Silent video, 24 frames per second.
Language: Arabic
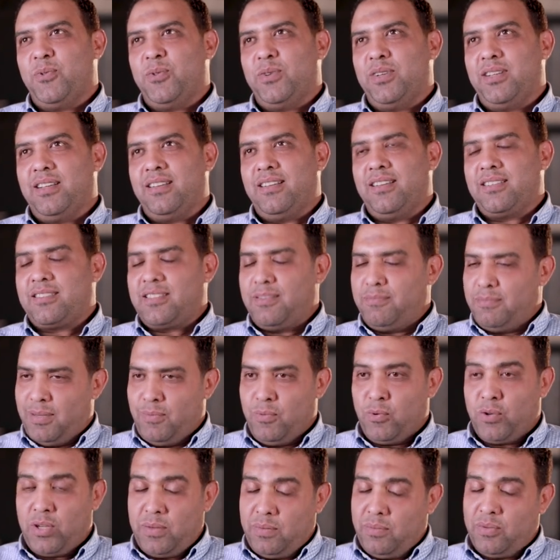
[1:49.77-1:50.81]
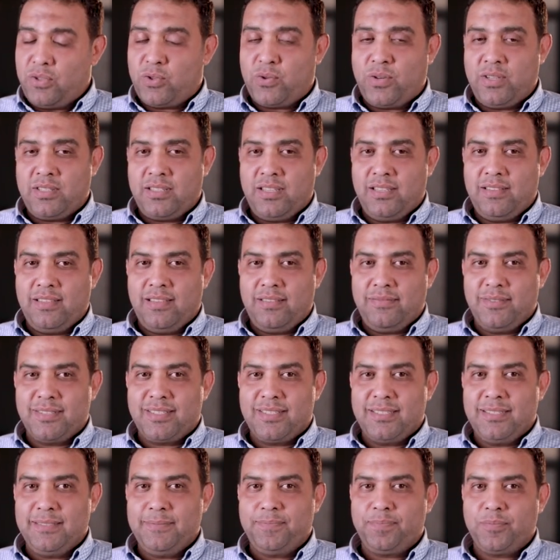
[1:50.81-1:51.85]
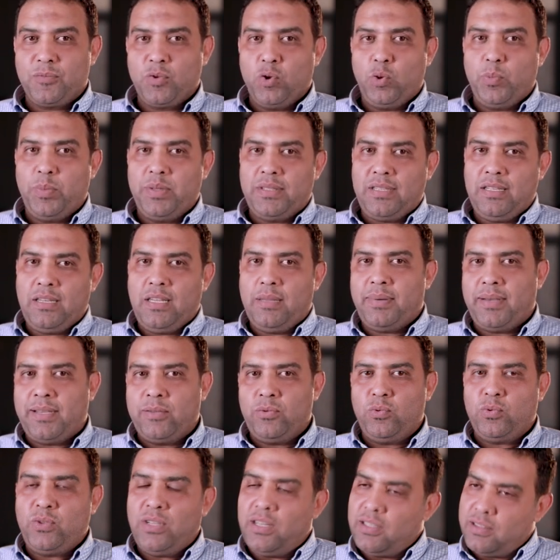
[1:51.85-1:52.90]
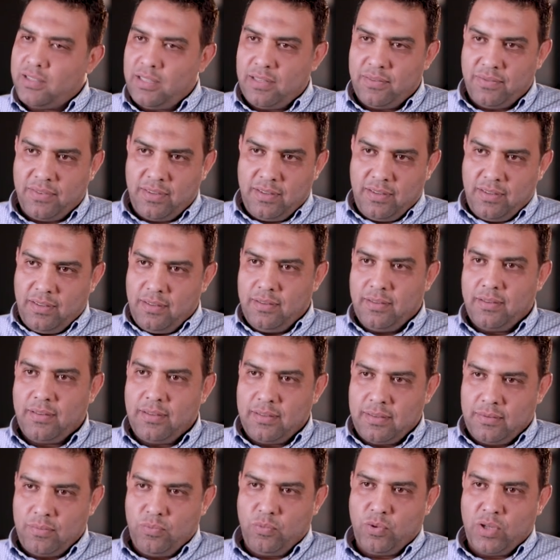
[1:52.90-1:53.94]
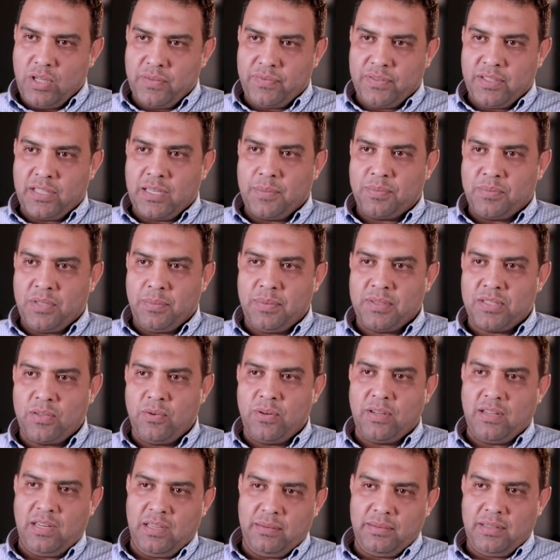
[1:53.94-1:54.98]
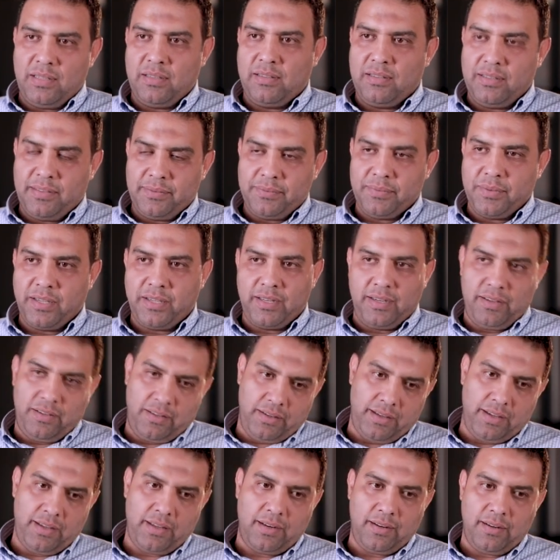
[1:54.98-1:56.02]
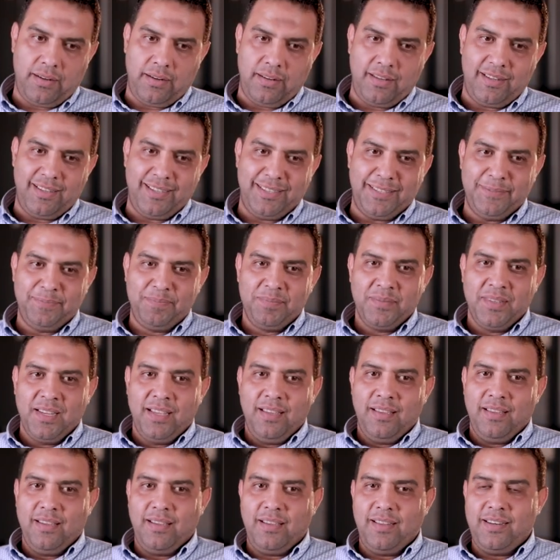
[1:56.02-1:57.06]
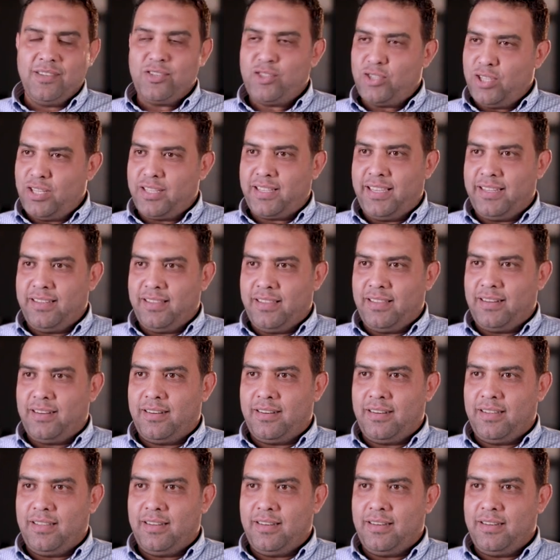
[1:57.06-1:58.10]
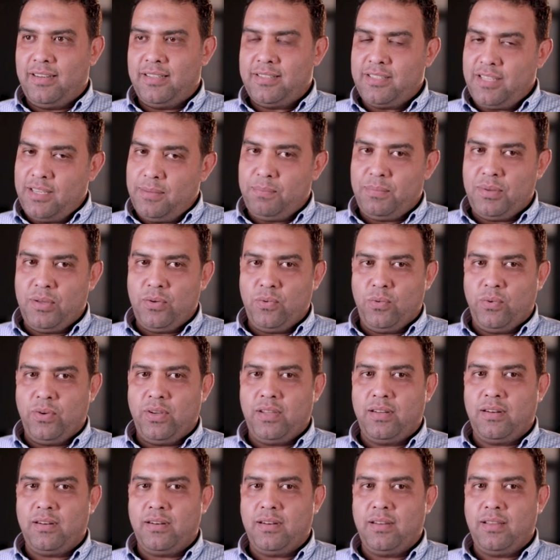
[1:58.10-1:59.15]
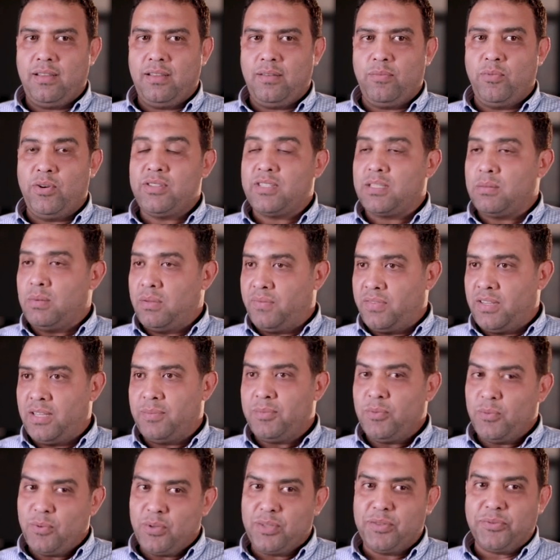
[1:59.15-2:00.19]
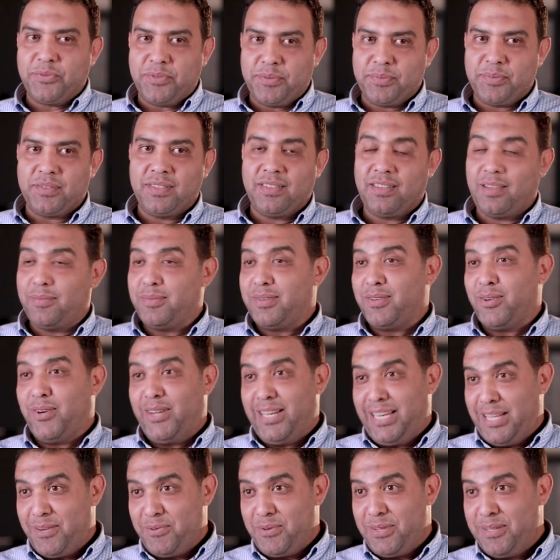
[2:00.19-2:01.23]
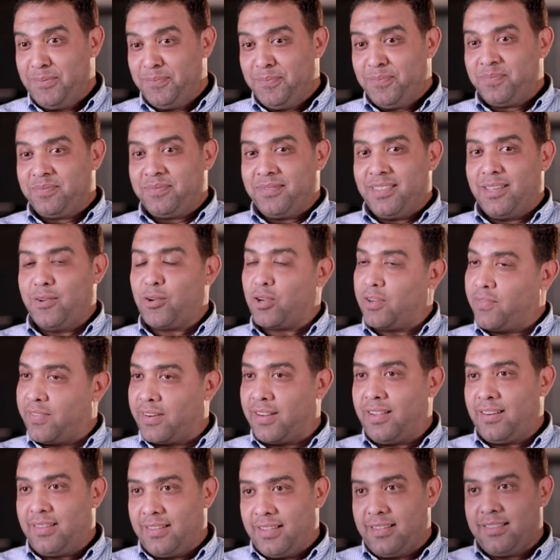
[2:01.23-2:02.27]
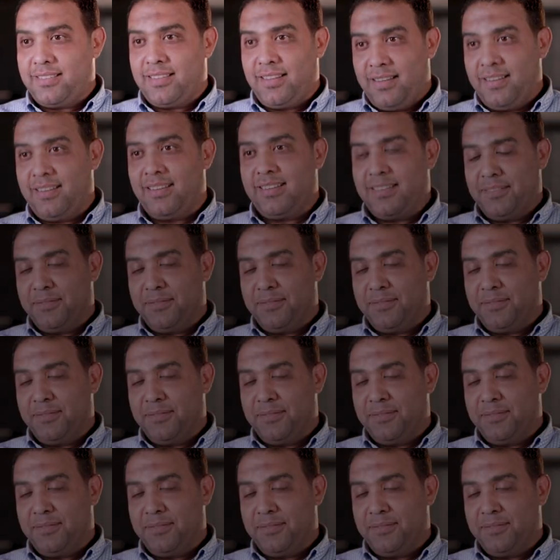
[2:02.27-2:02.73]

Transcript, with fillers: وعصام محمود كان ماتش كويس جدا في الماتش ده وبقيه اللعيبه خدوا 3000 جنيه كانت مكافاه كابتن مصر اللي كان عاملها لنا غير غير غير الشركه يعني غير نادي ام بي وغير مهندس سامح فهمي وكده رغم ان هو اهلاوي كان فرحان جدا لينا